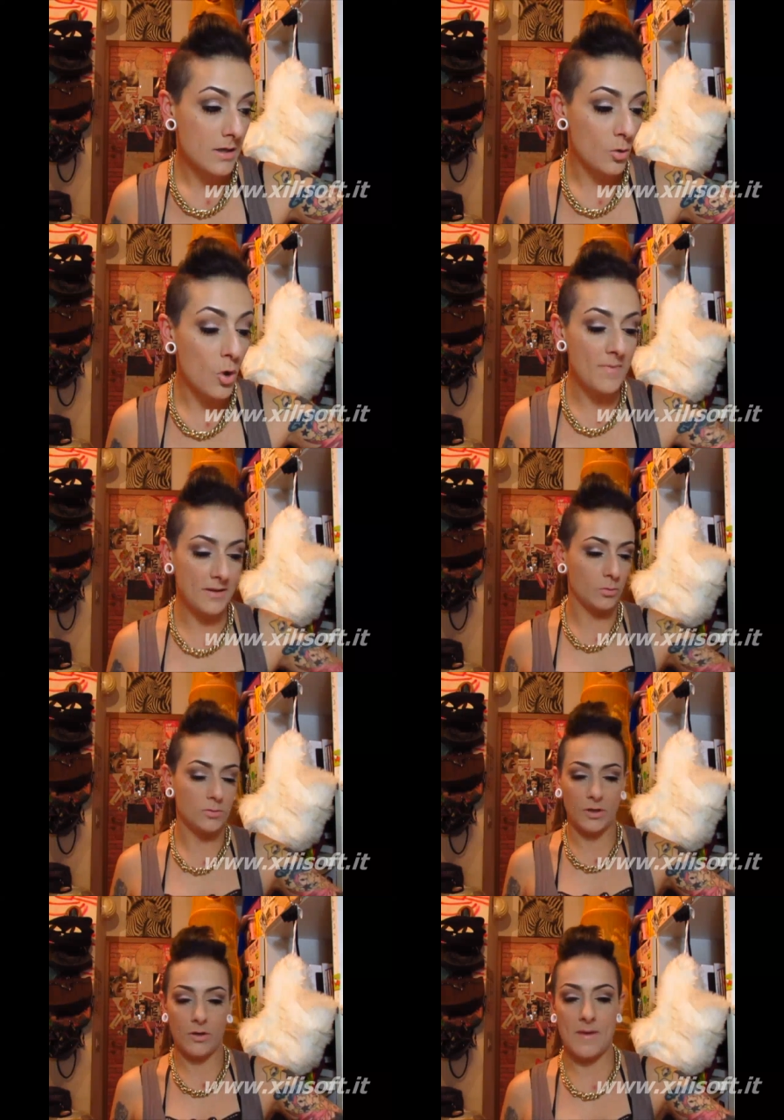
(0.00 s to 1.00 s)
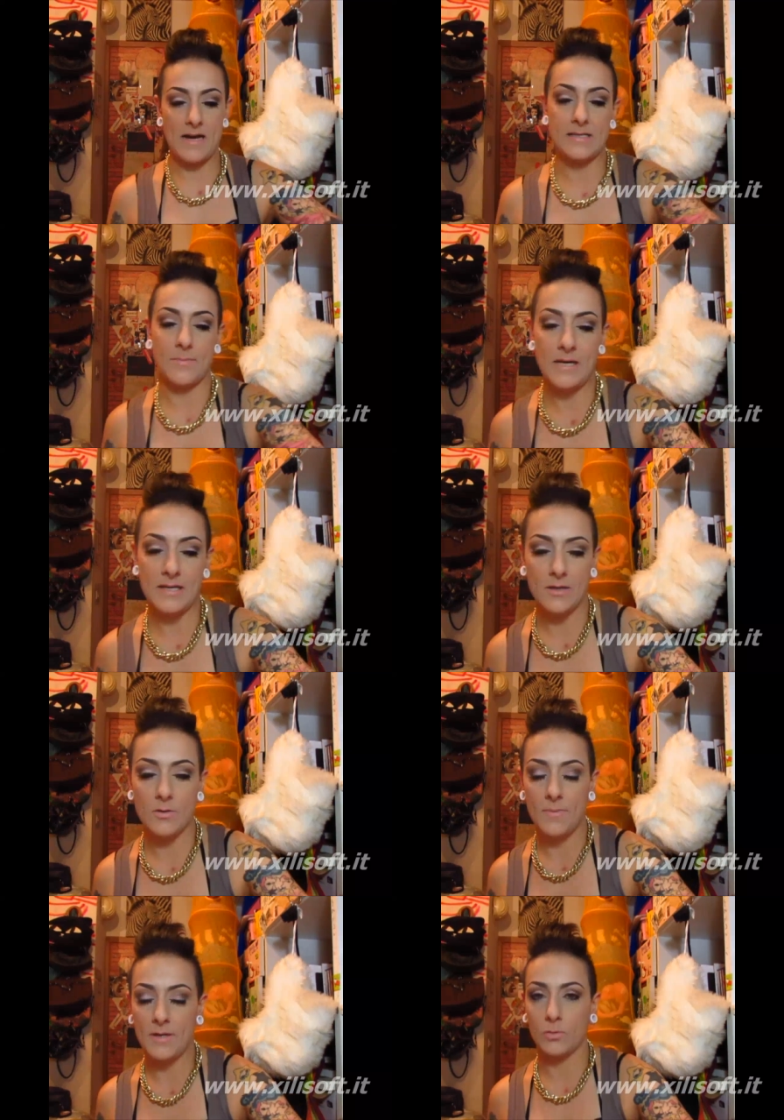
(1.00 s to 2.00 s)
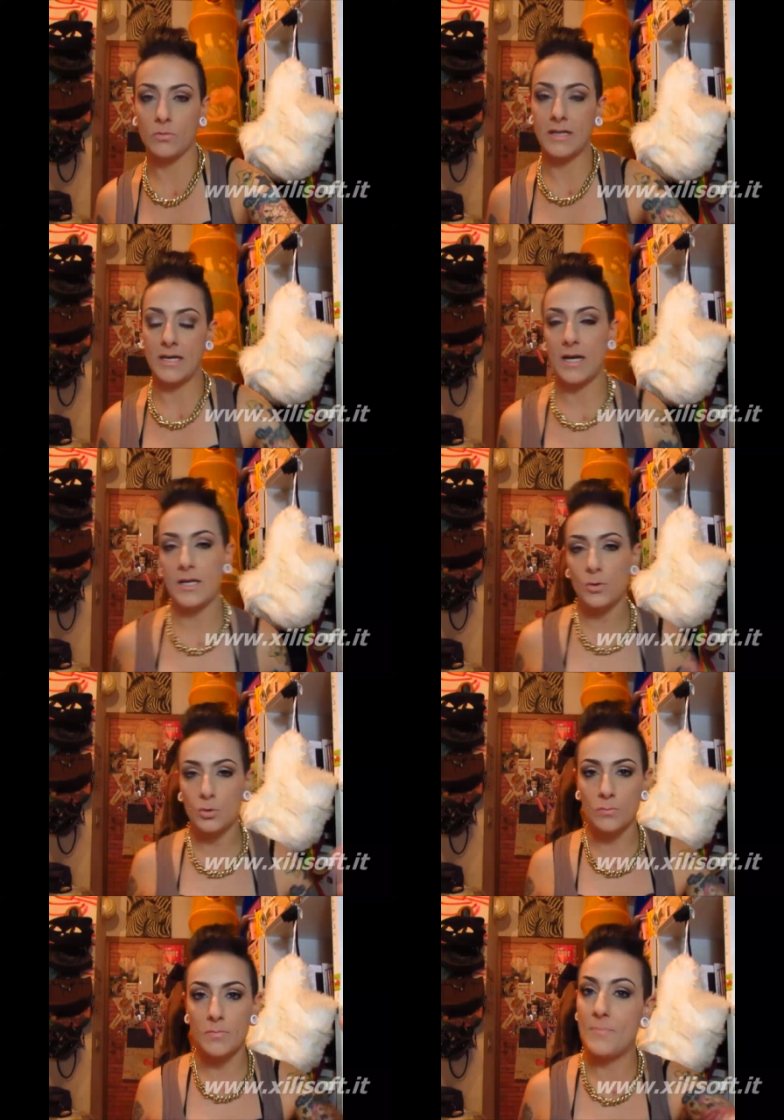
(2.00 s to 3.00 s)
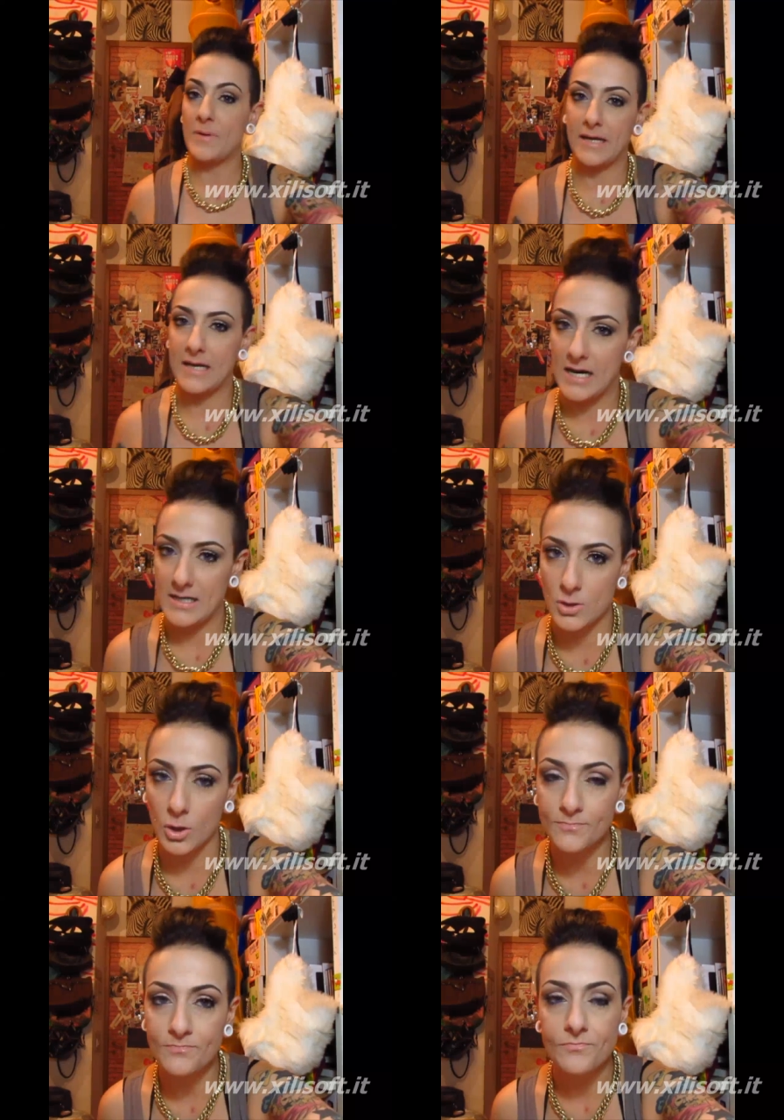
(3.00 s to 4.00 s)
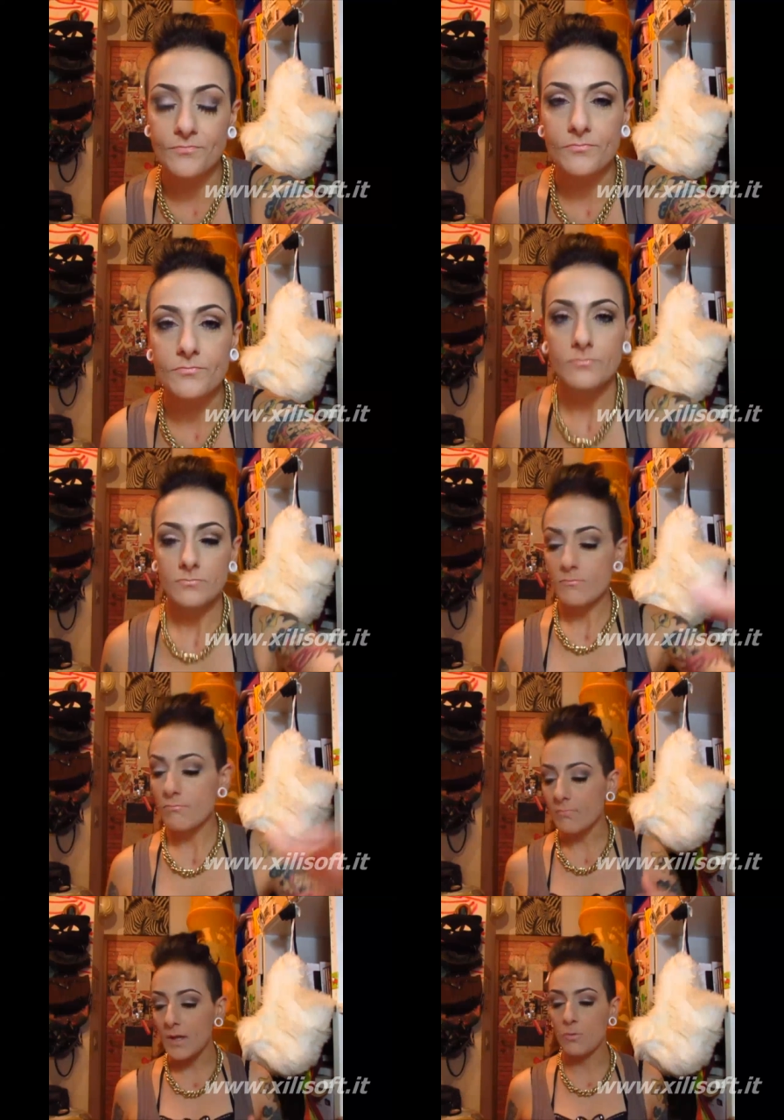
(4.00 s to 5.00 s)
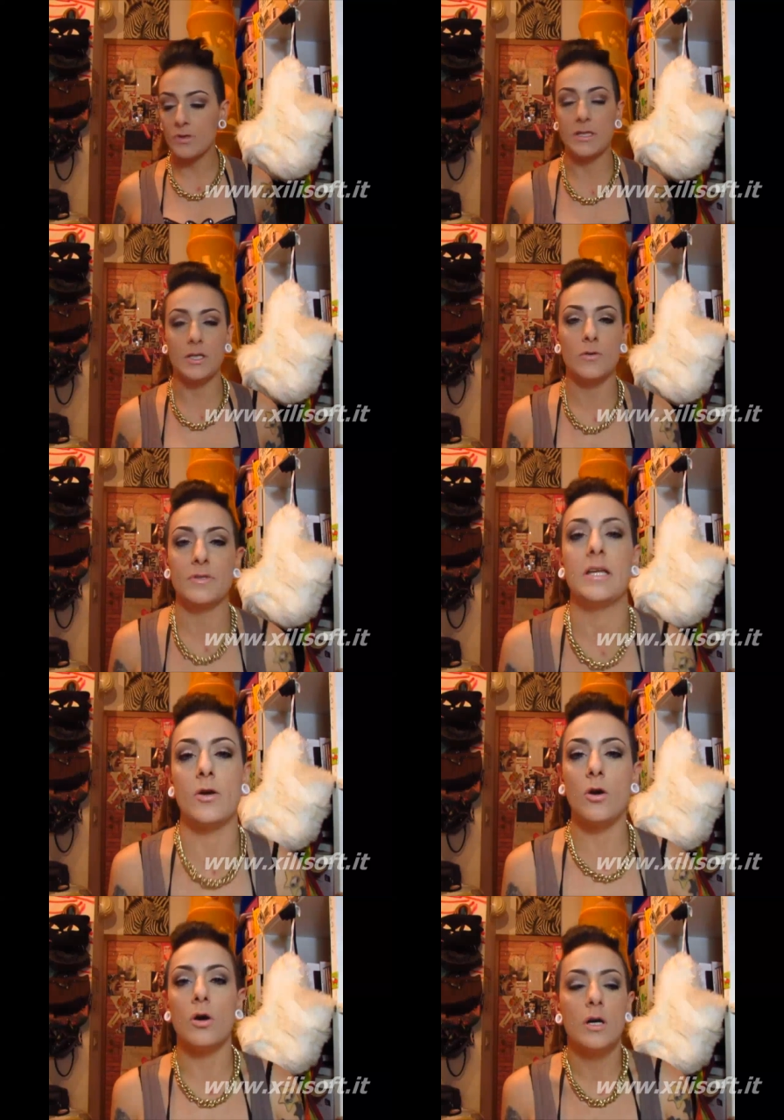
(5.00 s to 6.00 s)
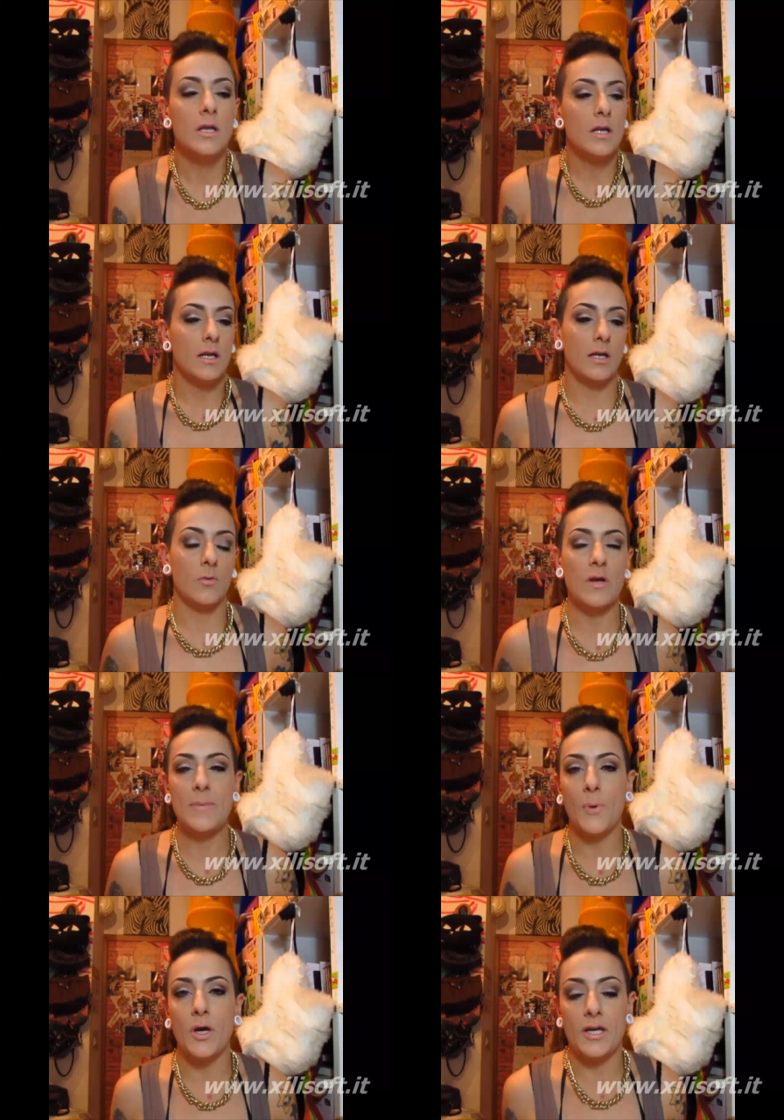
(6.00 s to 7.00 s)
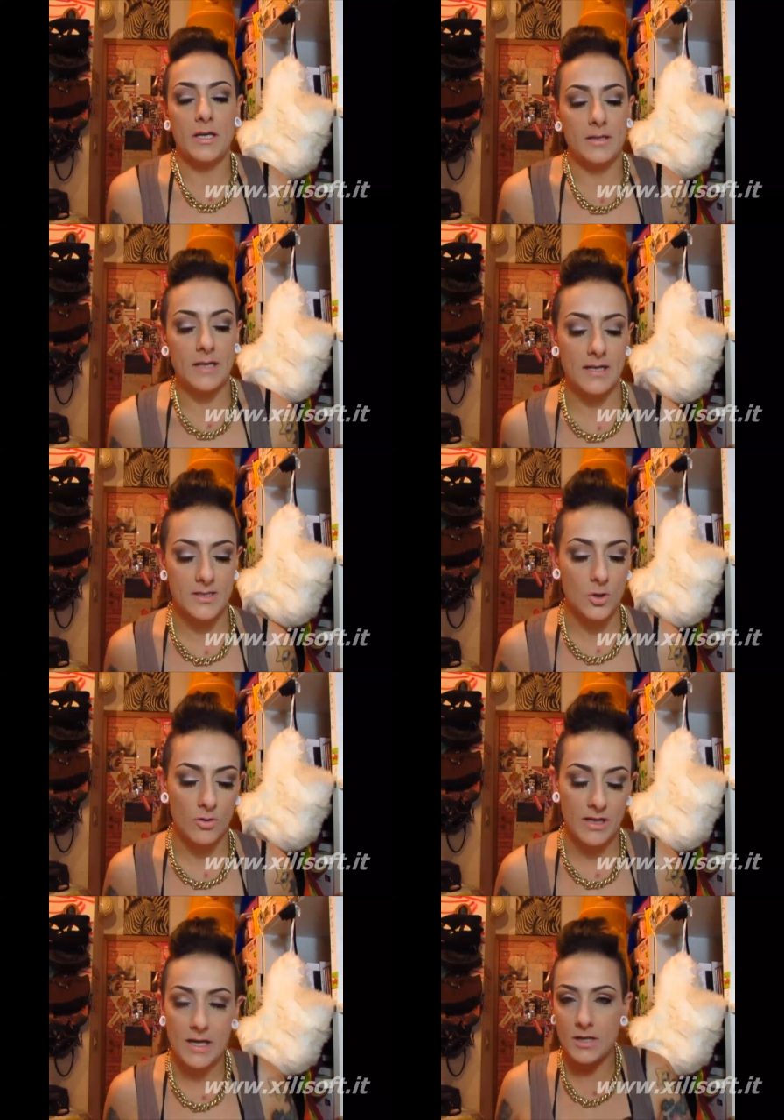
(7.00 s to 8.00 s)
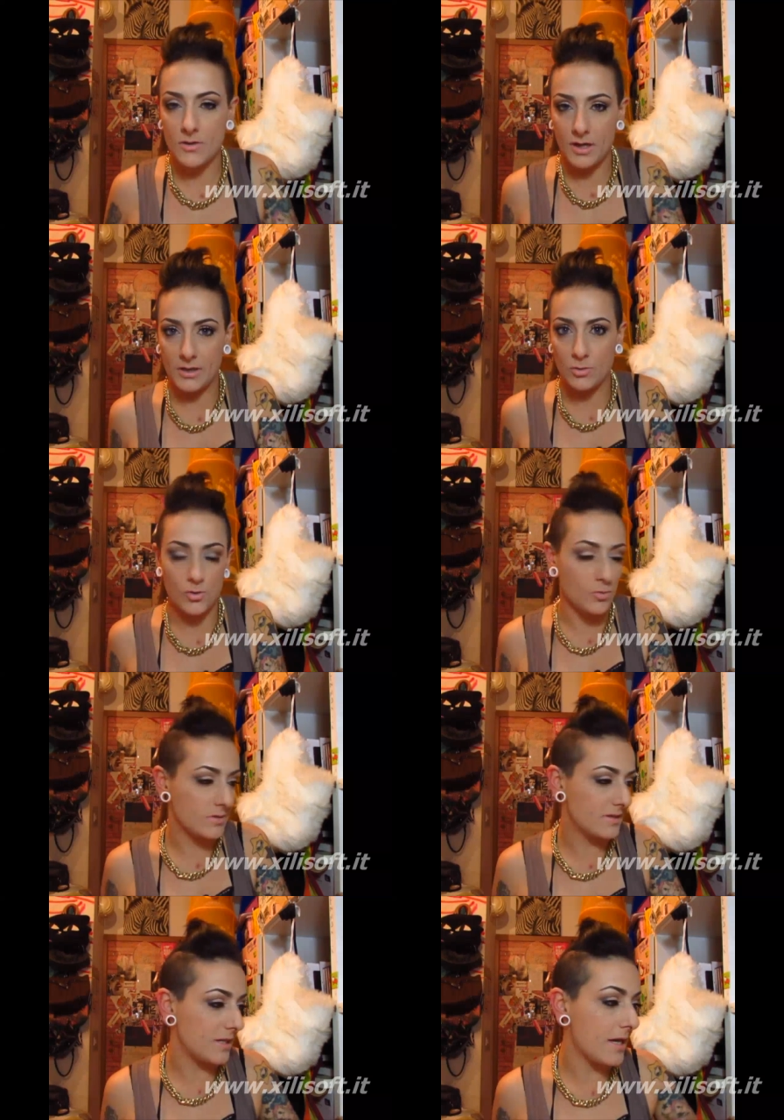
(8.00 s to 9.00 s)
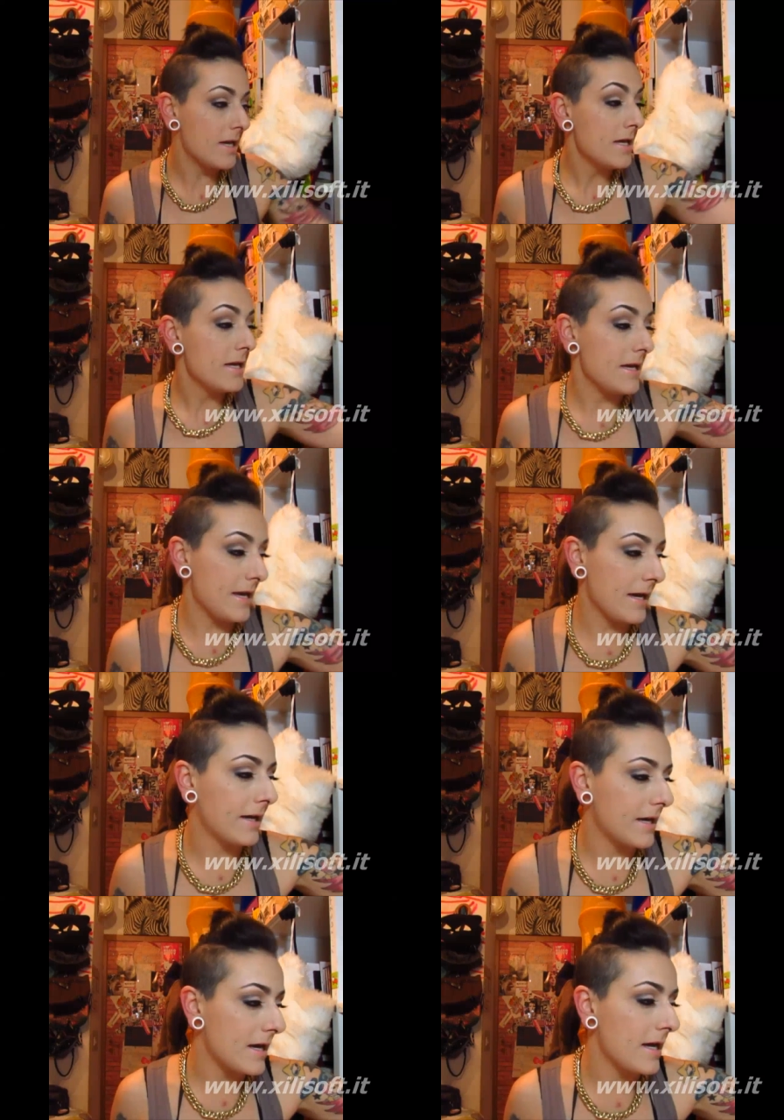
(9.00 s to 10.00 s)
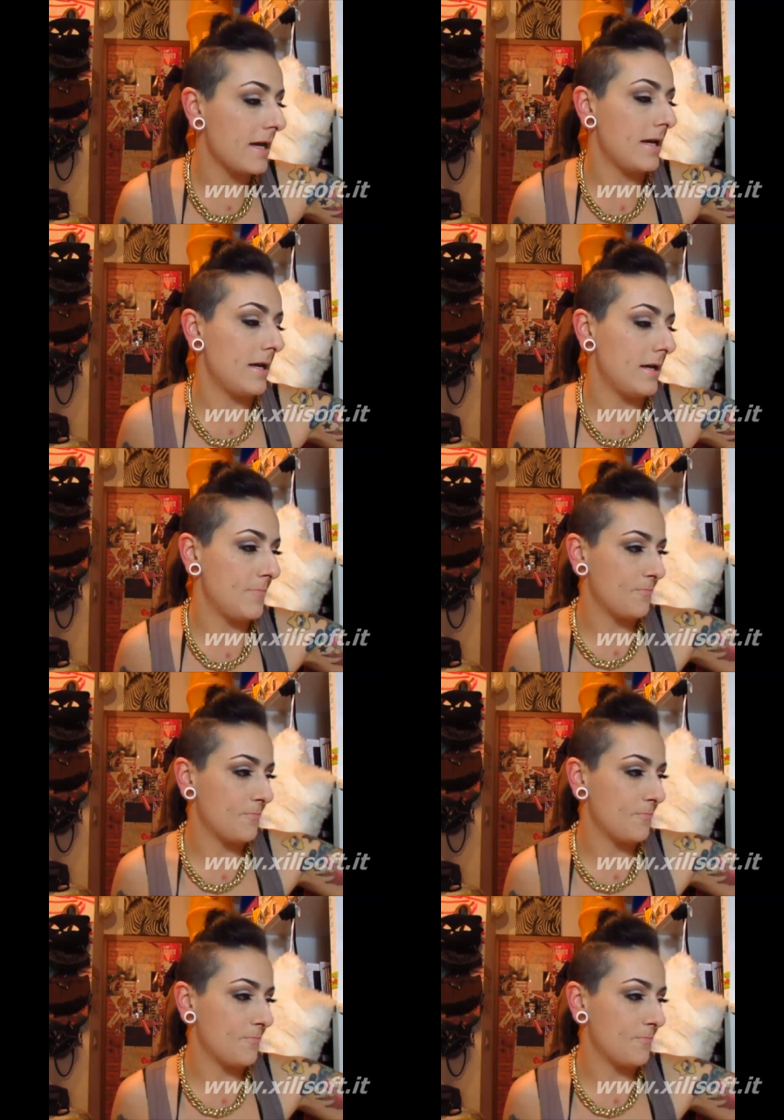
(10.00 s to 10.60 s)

come tutte oramai sapete, io ho aperto il canale YouTube per caso quindi io vi darò eh, quelle poche indicazioni che io credo giuste e che eh,